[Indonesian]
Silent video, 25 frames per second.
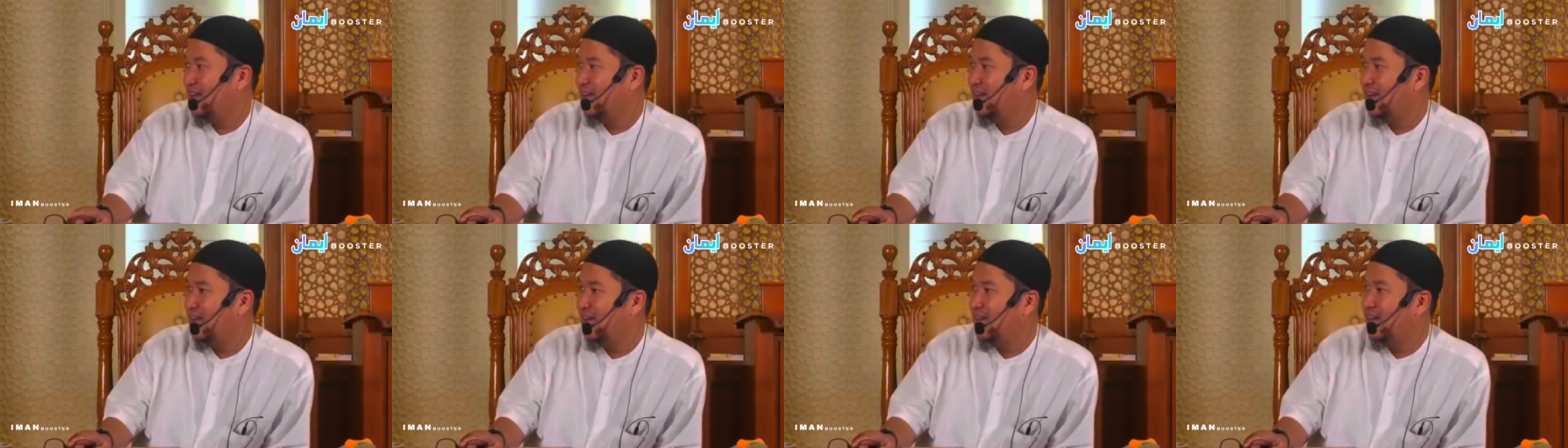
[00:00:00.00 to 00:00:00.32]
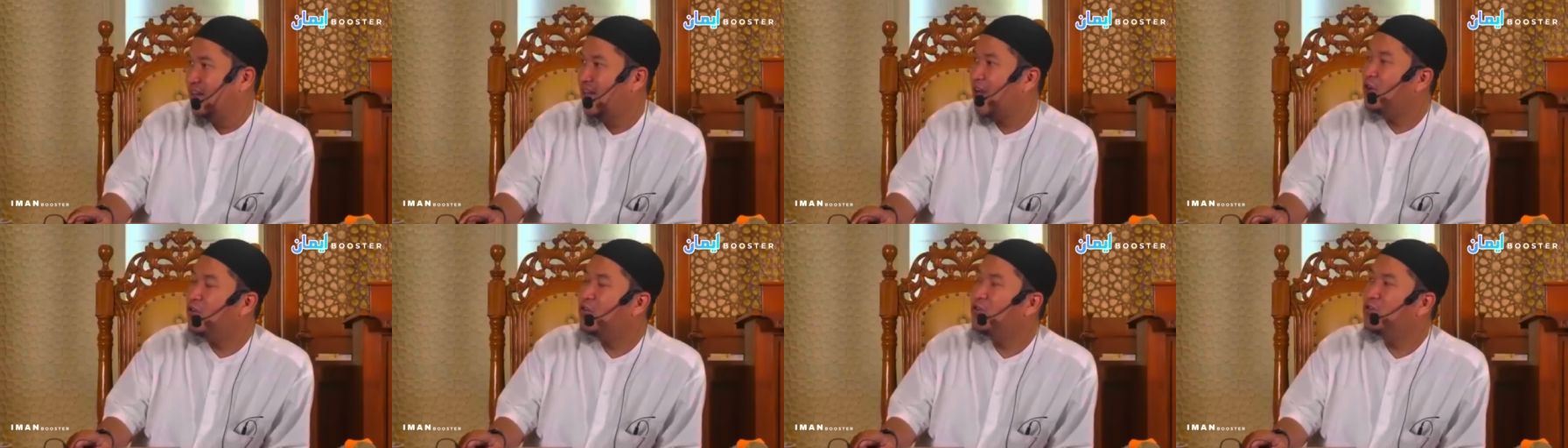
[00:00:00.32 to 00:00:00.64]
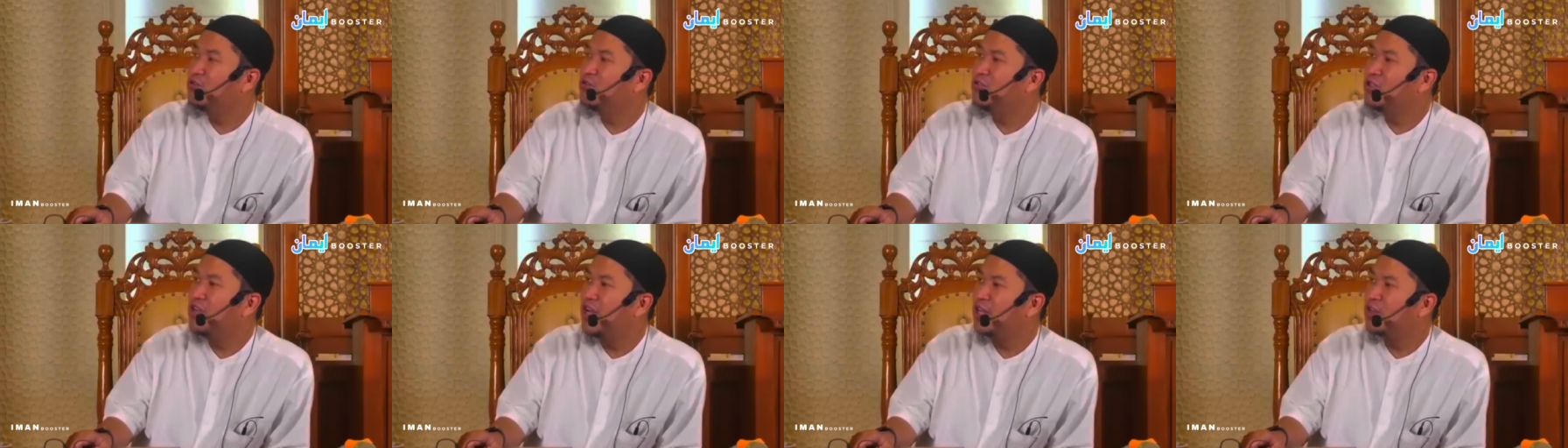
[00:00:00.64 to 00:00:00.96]
Kalau
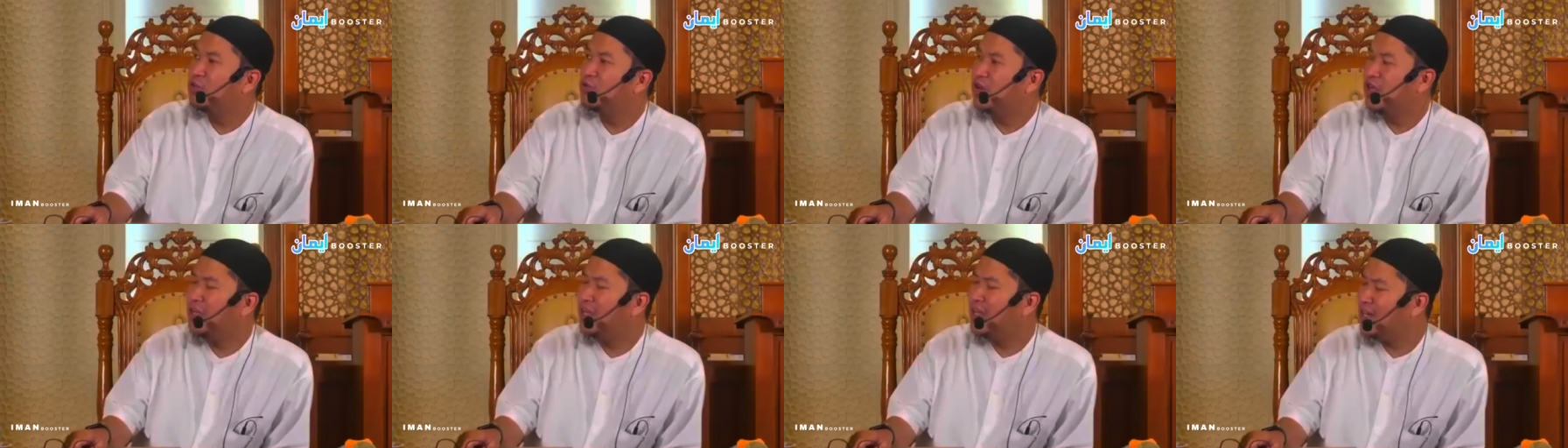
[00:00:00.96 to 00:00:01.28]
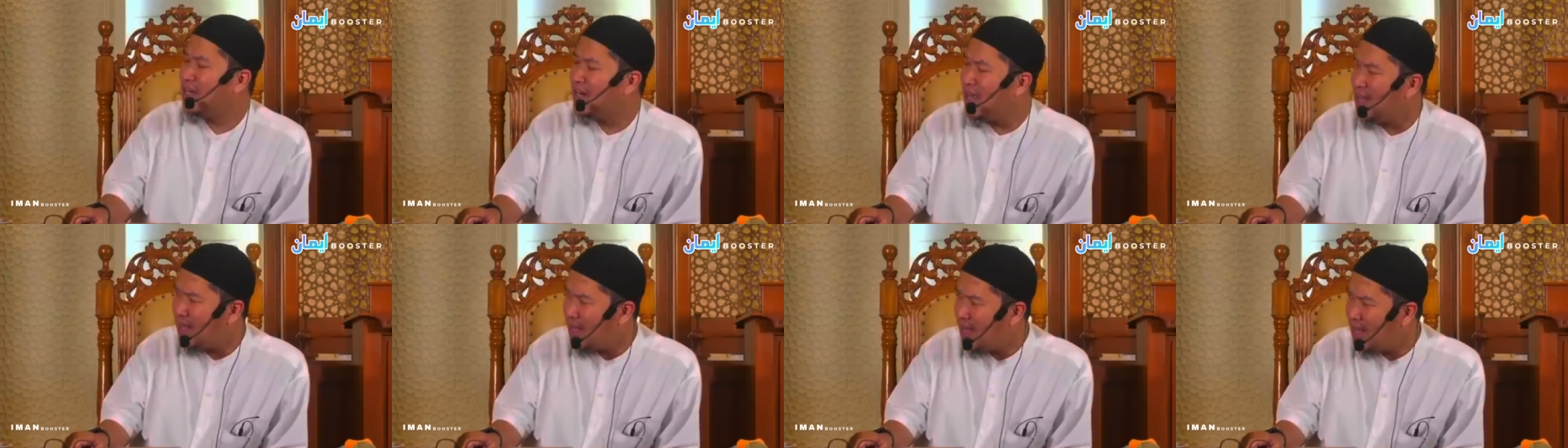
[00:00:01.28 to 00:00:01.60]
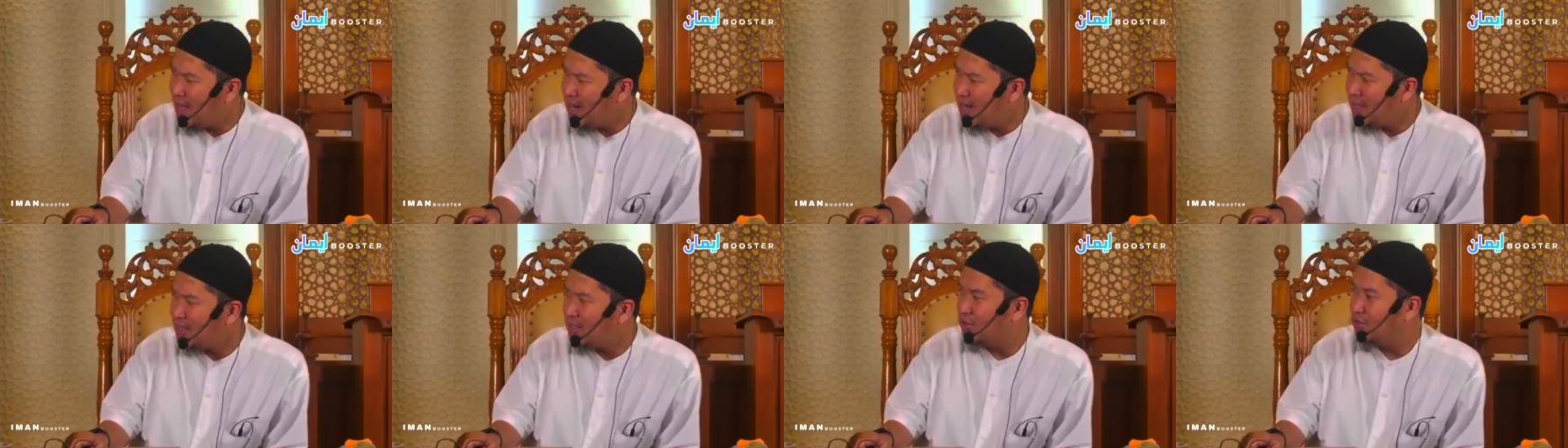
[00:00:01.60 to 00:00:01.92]
dunia itu
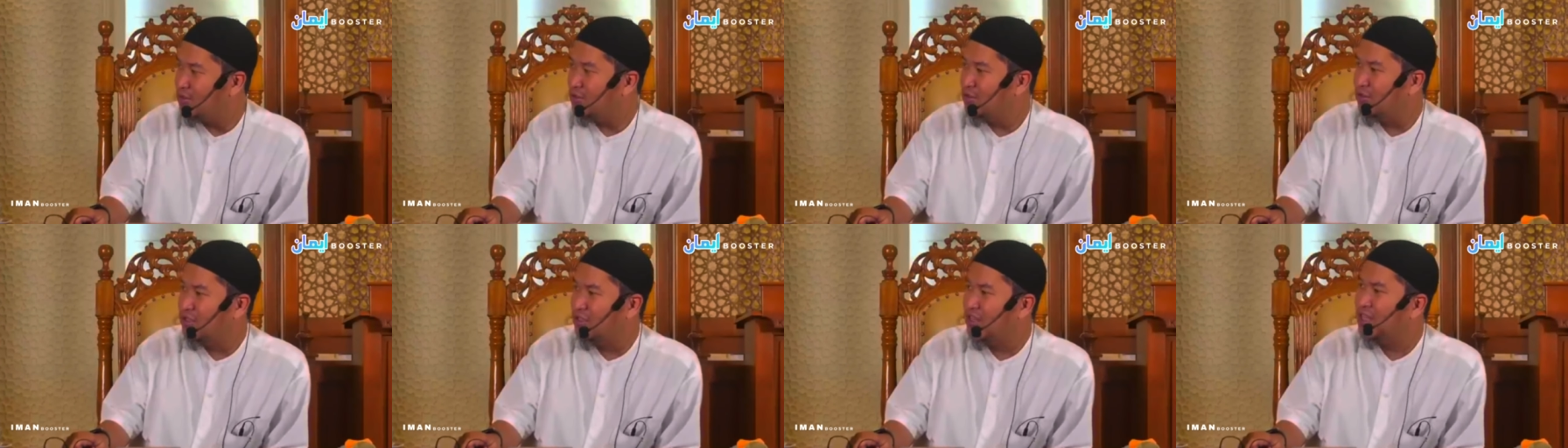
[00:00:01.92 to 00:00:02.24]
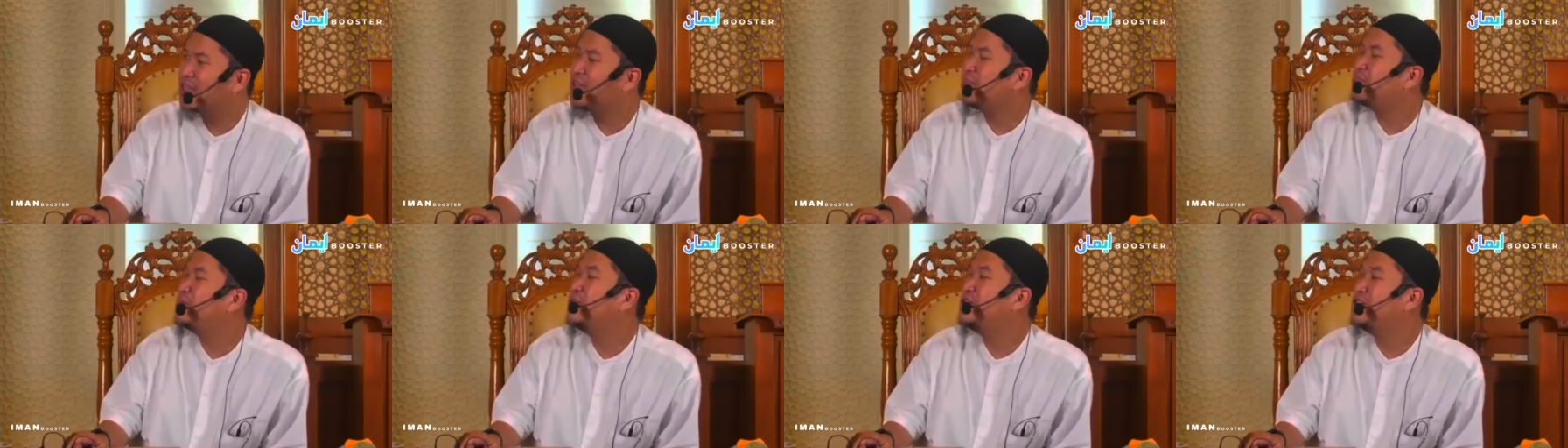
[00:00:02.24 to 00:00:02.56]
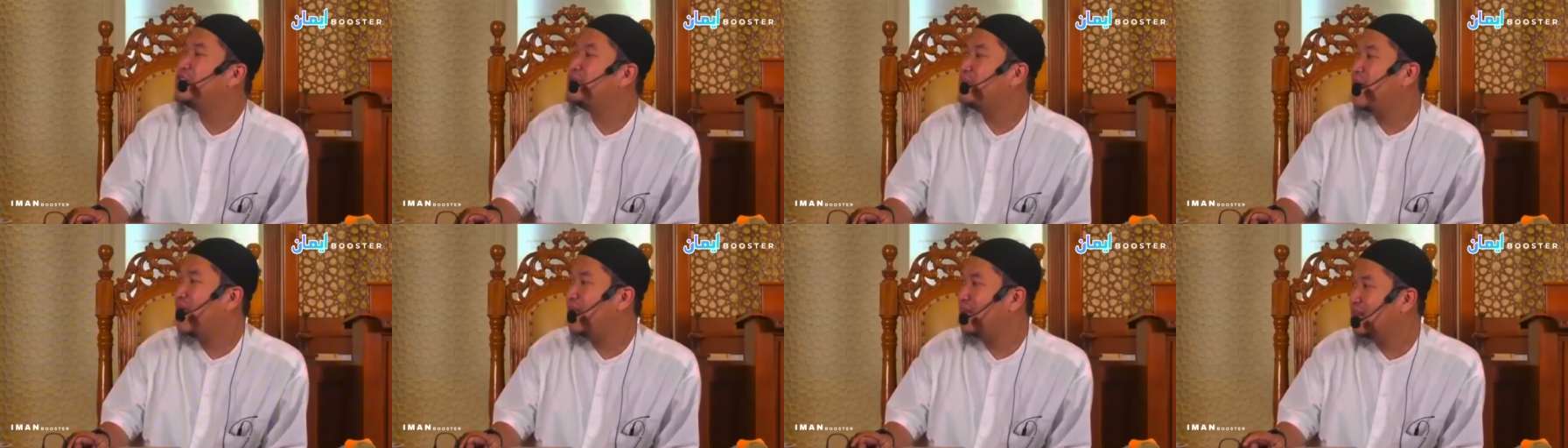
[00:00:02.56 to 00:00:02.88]
enak, terus kita kunci
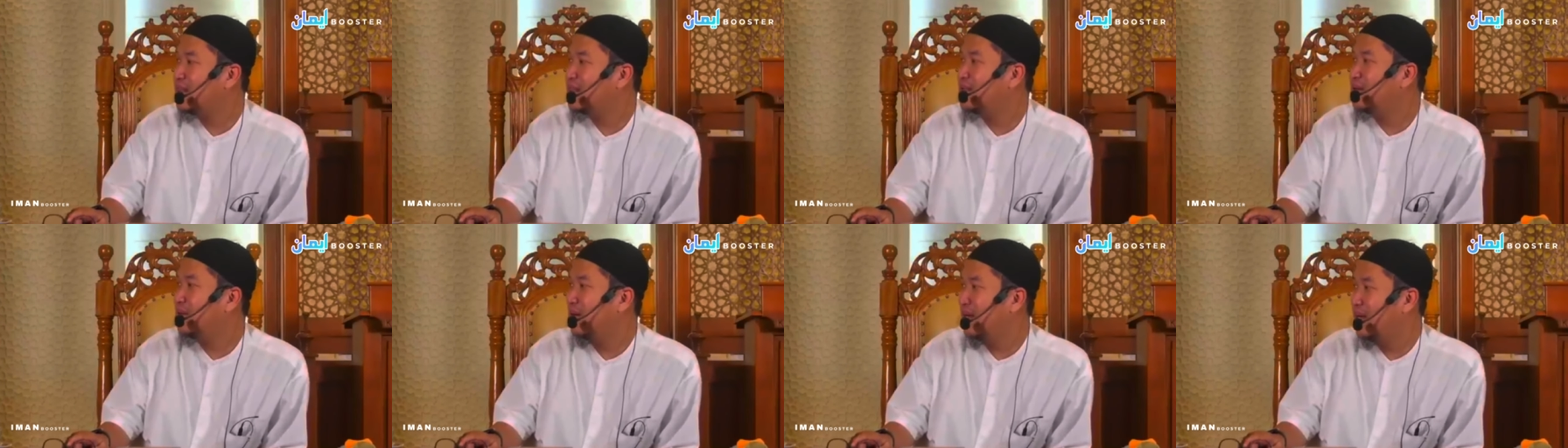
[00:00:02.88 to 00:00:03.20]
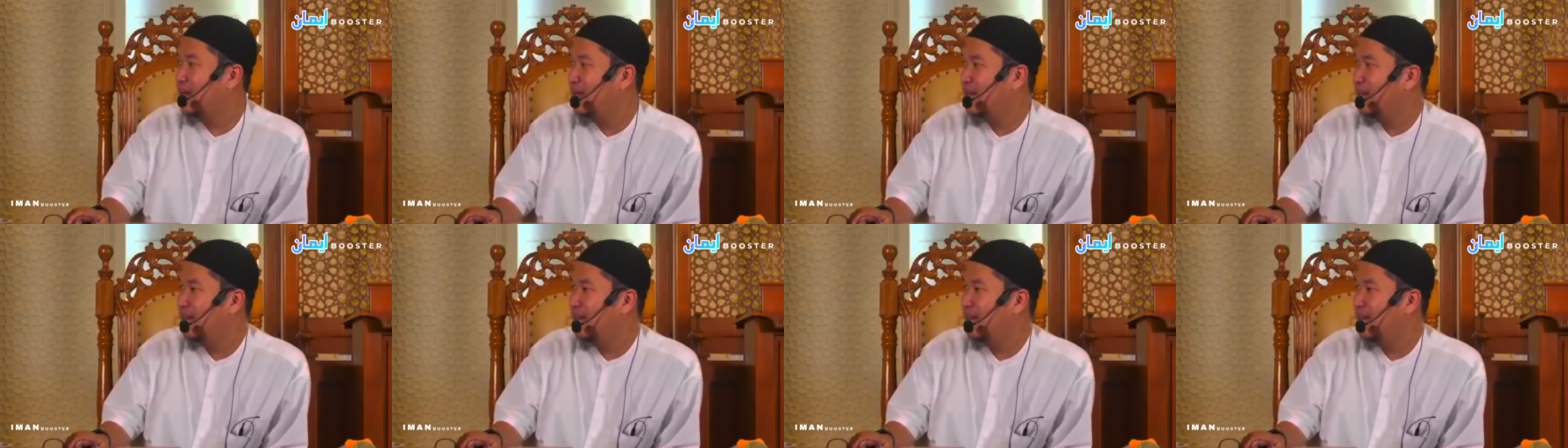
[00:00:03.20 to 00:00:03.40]
mati, Pak.